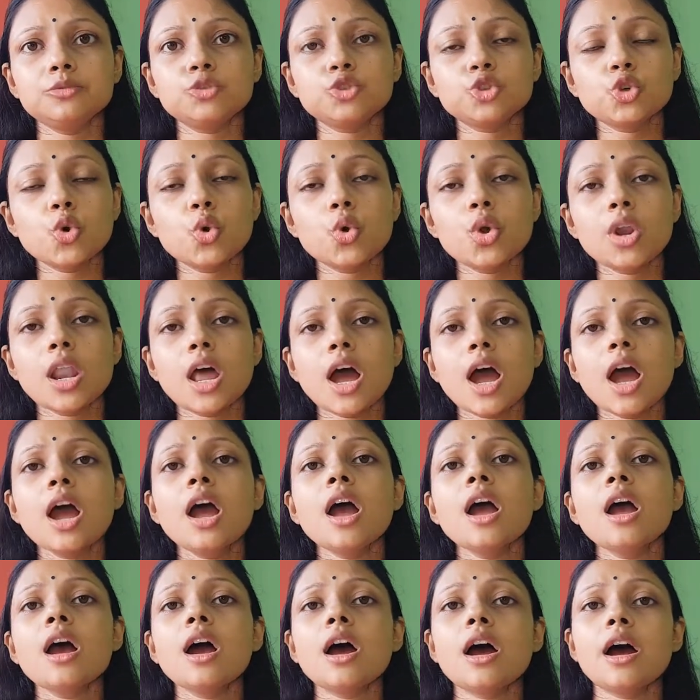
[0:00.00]
ছোলা
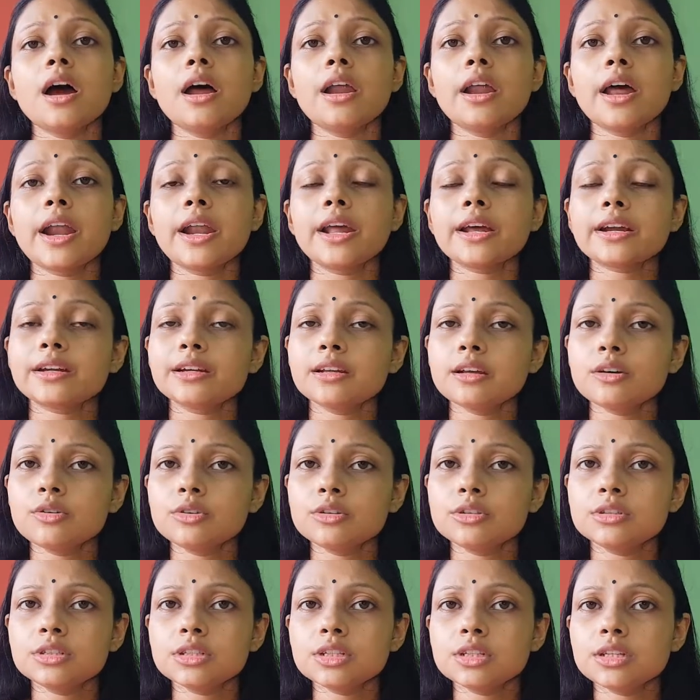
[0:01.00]
আর আরেকটা
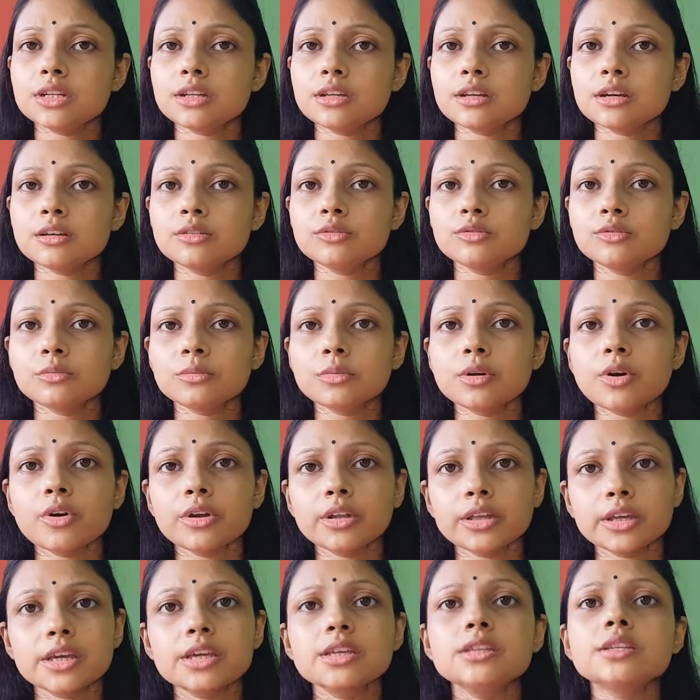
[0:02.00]
হচ্ছে যেটা তোমরা
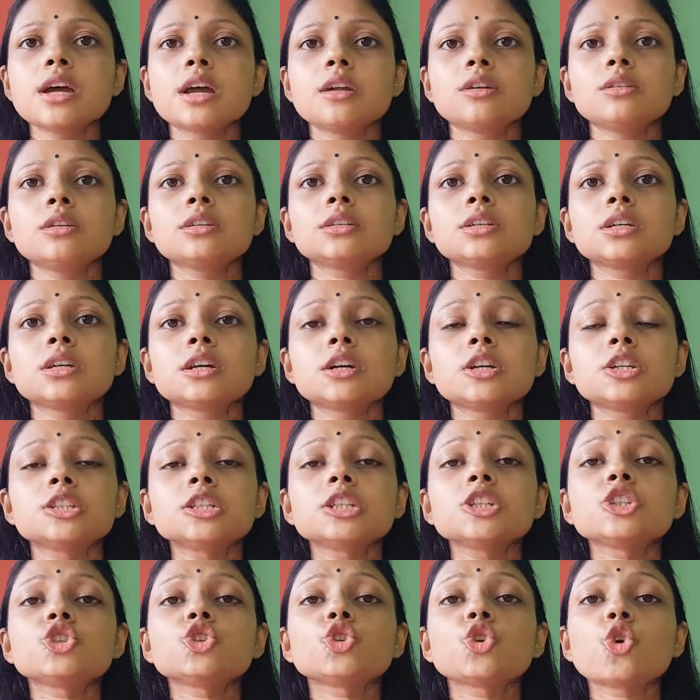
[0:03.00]
অনেকেই জানো না সেটা
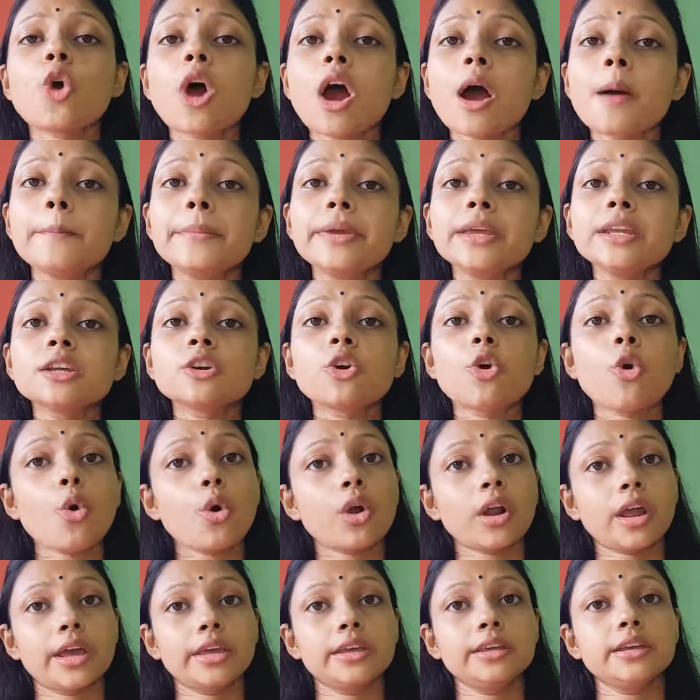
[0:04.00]
হচ্ছে সোয়াবিন
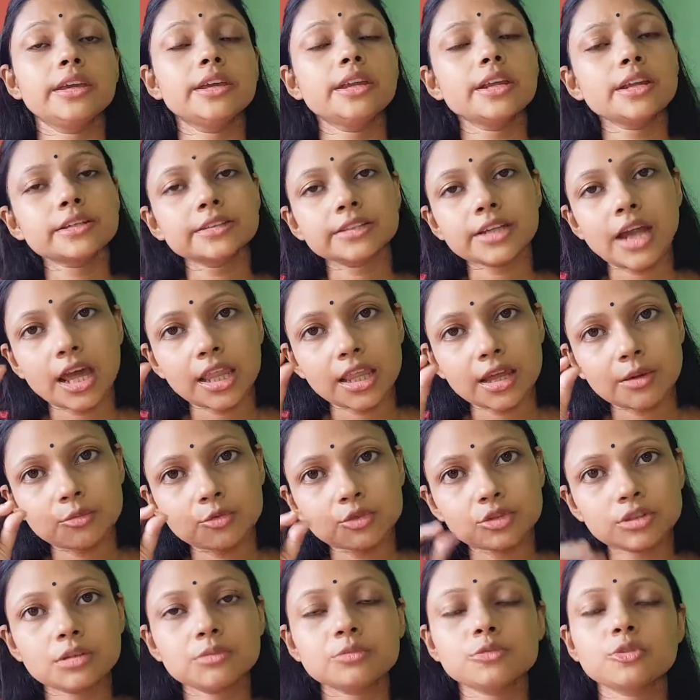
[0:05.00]
কড়াই এটা সাদা
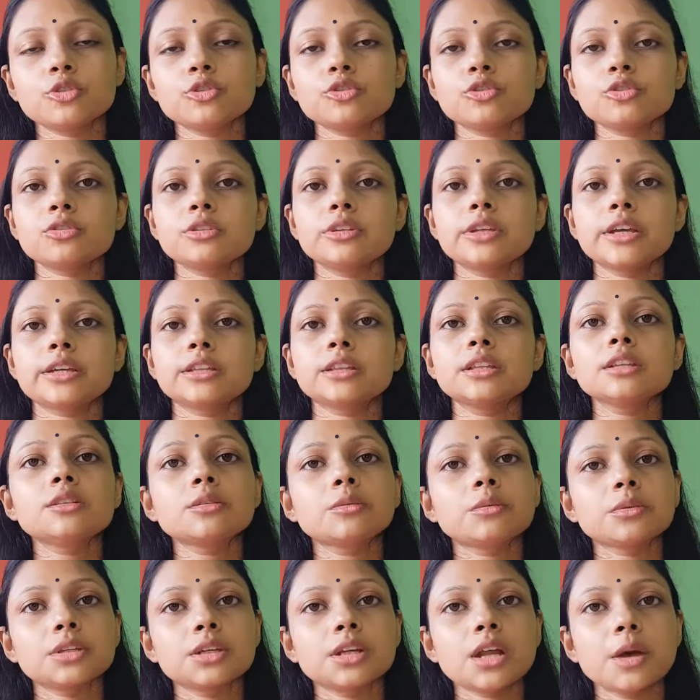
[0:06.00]
মতন ছোটো ছোটো দেখতে
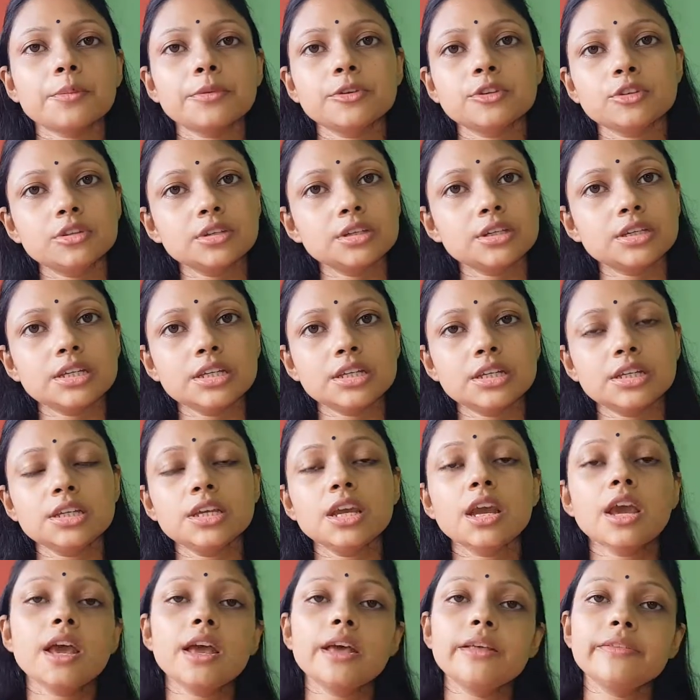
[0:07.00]
তোমাদের আমি যদি কিনি
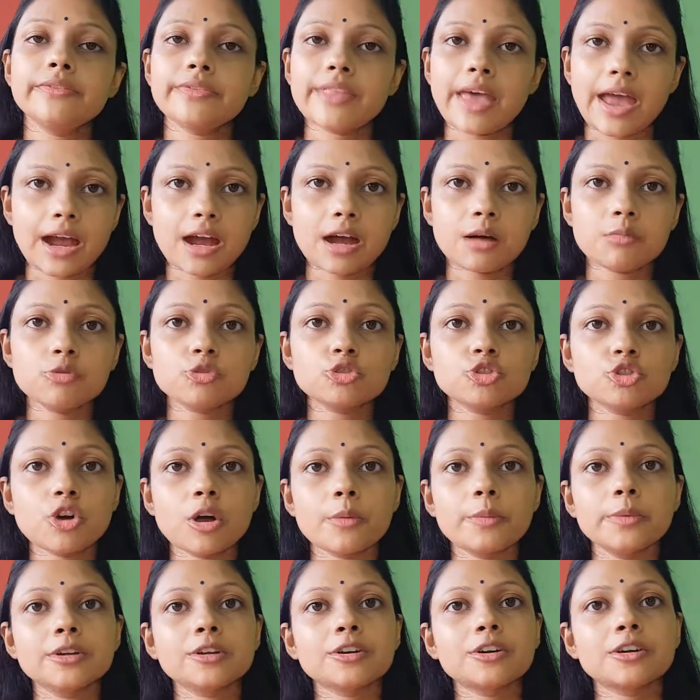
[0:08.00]
দেখাবো
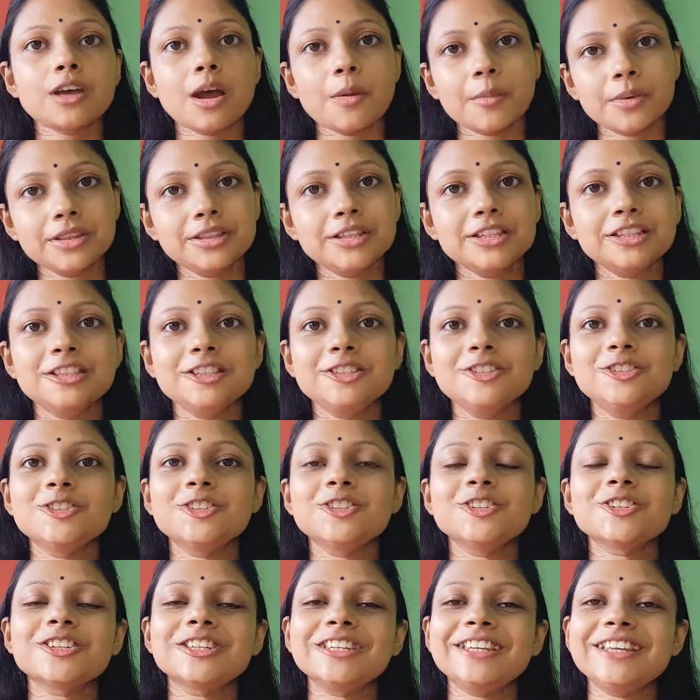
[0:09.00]
সোয়াবিন কড়াই আমার দিদির
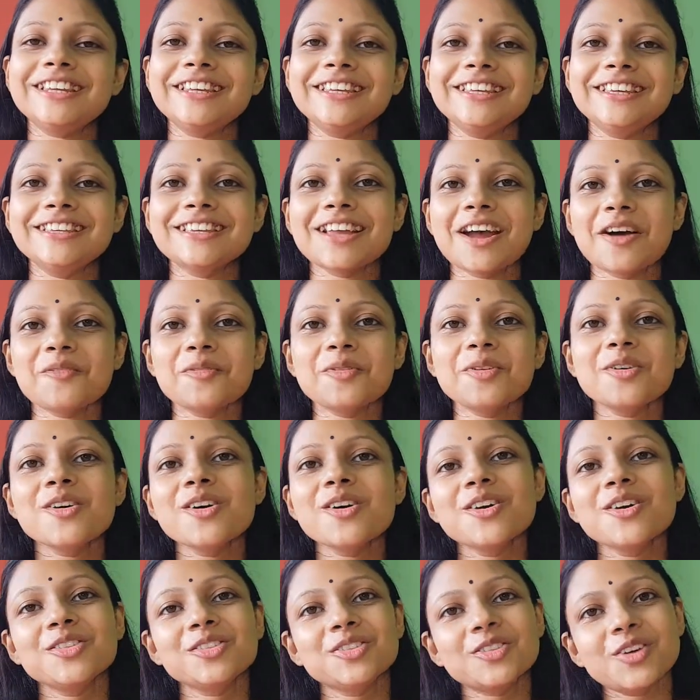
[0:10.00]
জন্য কিনে নিয়ে যাব
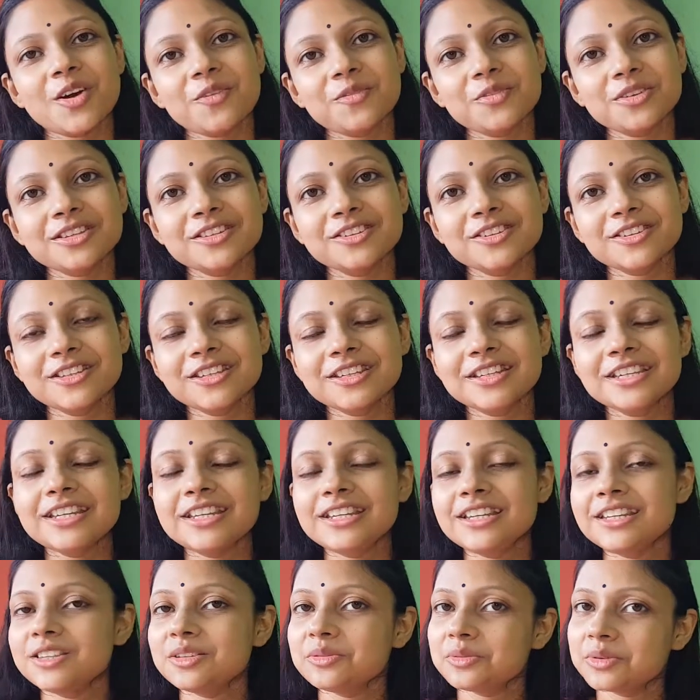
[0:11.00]
তো আমি যদি
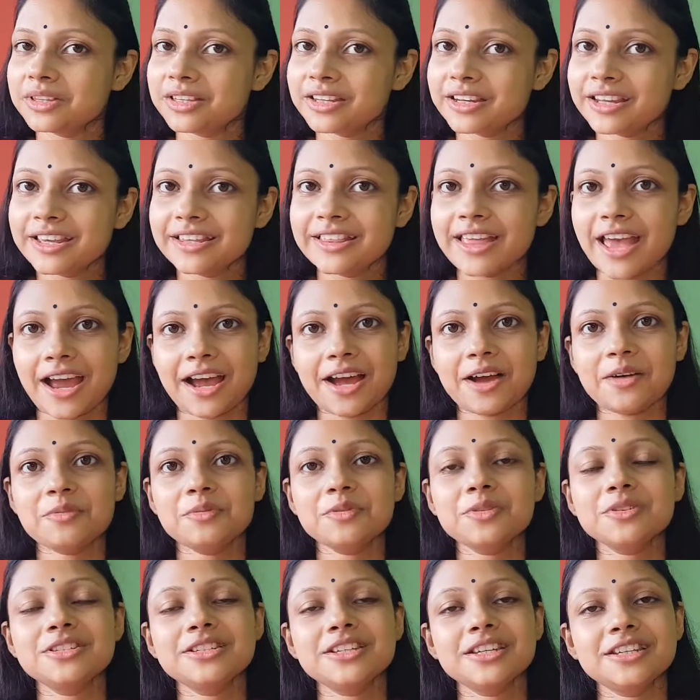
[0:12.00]
কিনি তোমাদেরকে
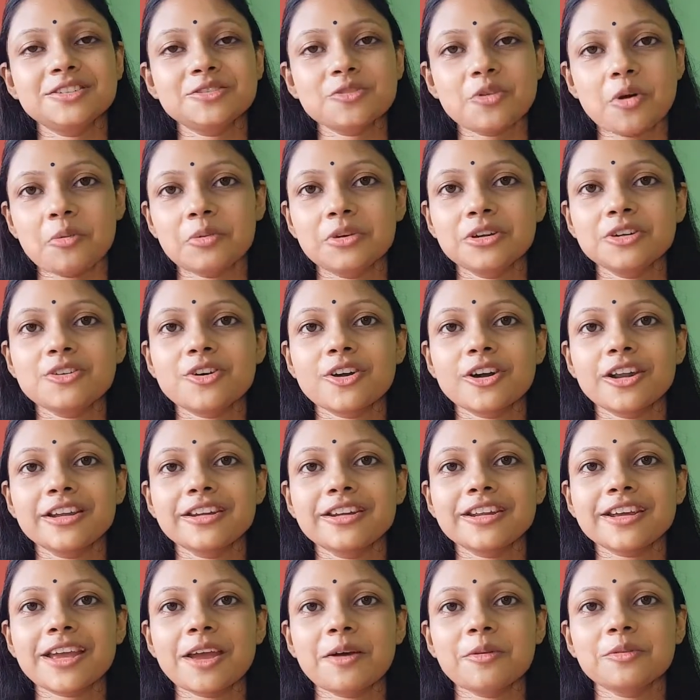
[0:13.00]
দেখাবো যে এই সোয়াবিন
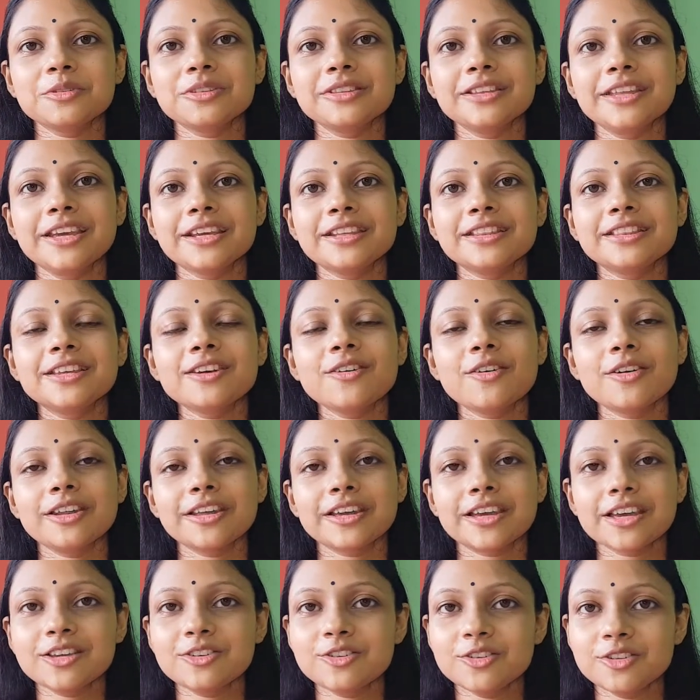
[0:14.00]
কড়াইটা কেমন দেখতে
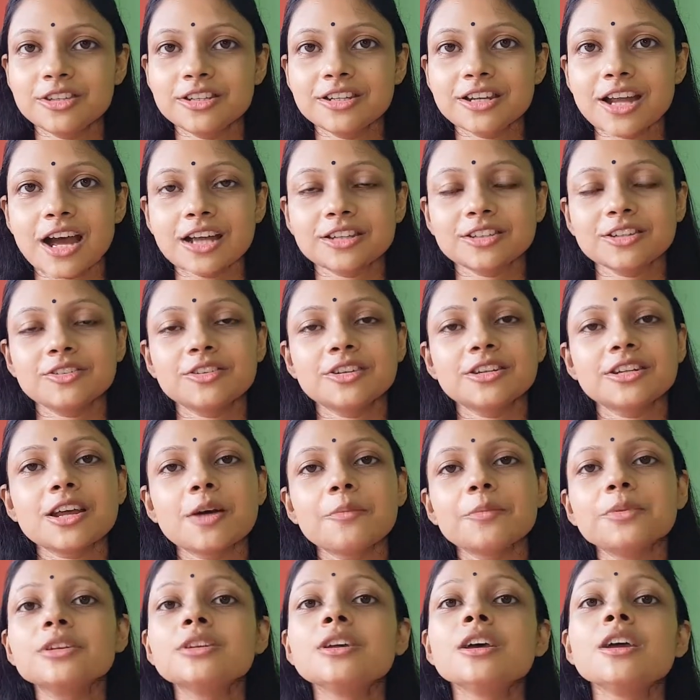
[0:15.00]
অনেকেই যদি না জানো এটা
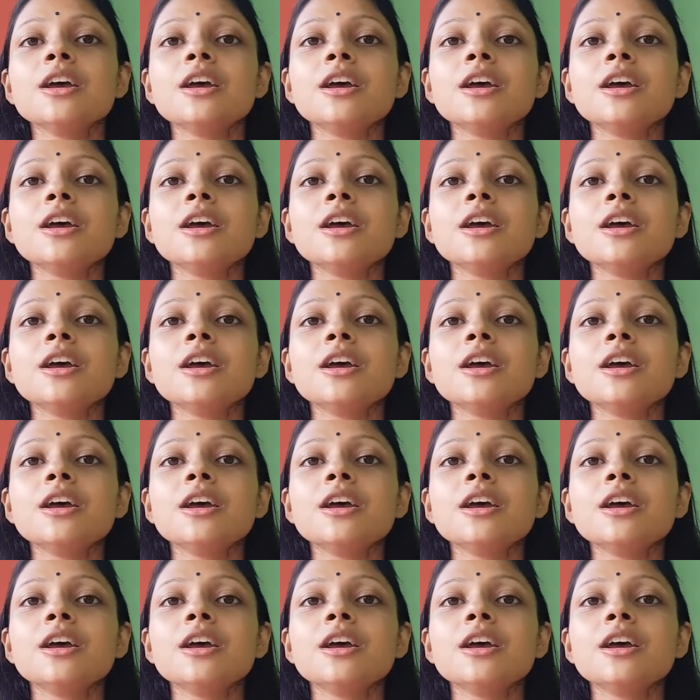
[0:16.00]
আমি